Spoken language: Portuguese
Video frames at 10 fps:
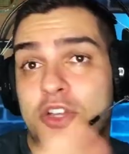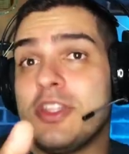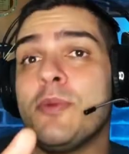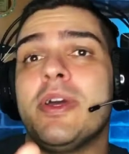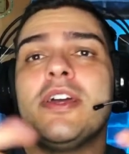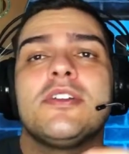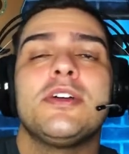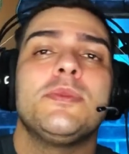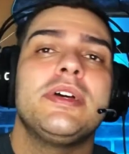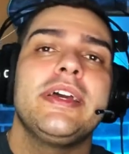Eu também, eu
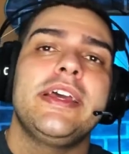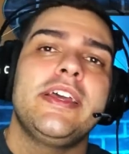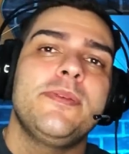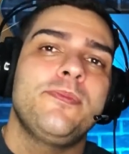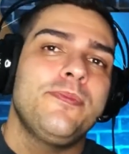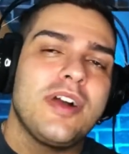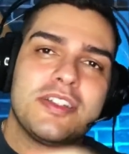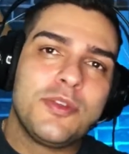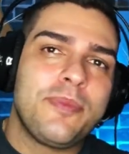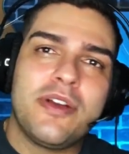também, por
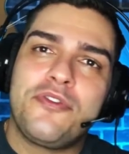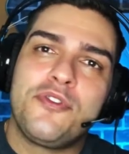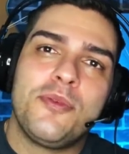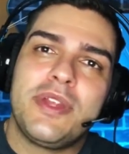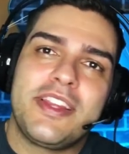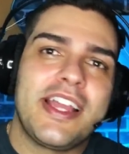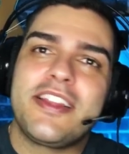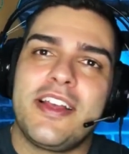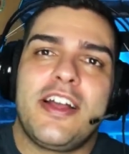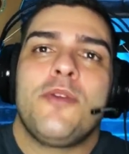causa do perfume, né? Tem que
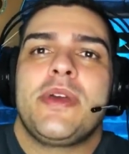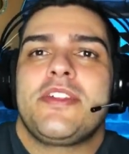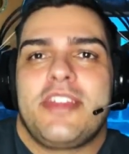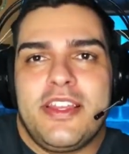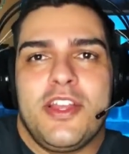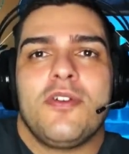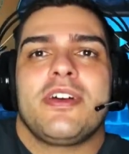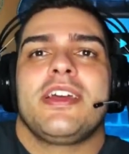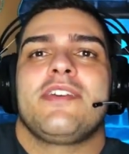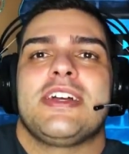ter, realmente tem que ter
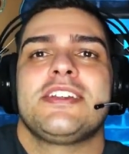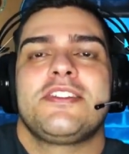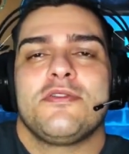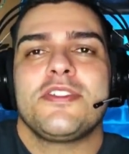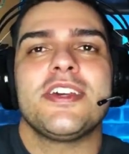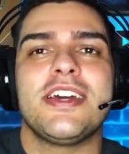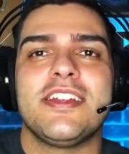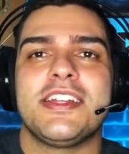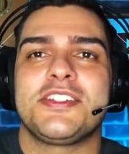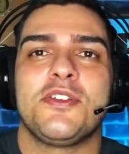alguém que vai sentir o cheiro,
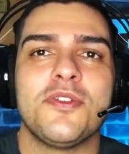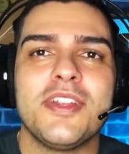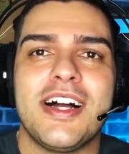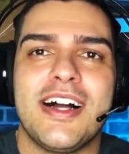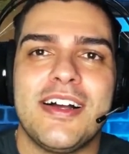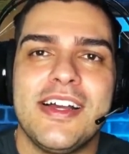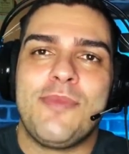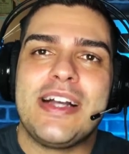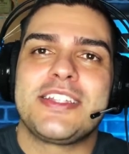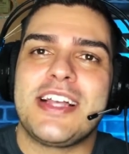né? Senão não dá.
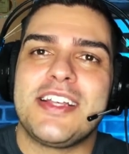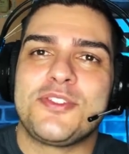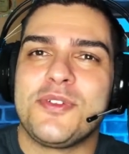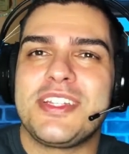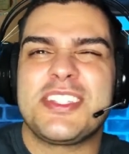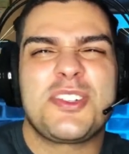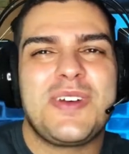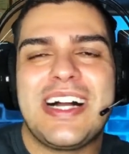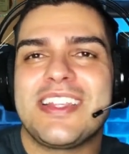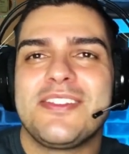Mas as outras
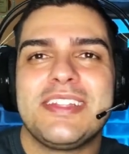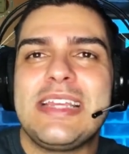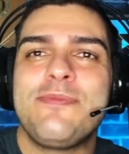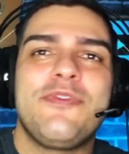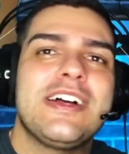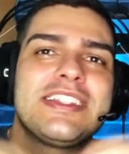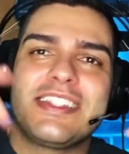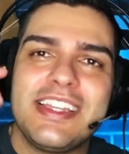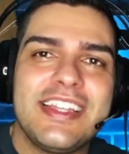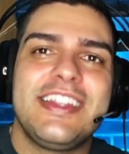quatro nem
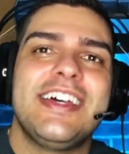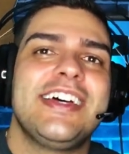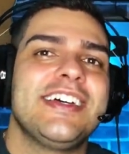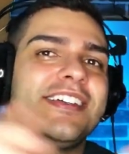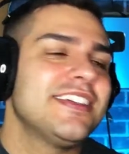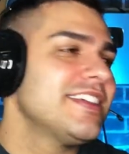fazia ideia.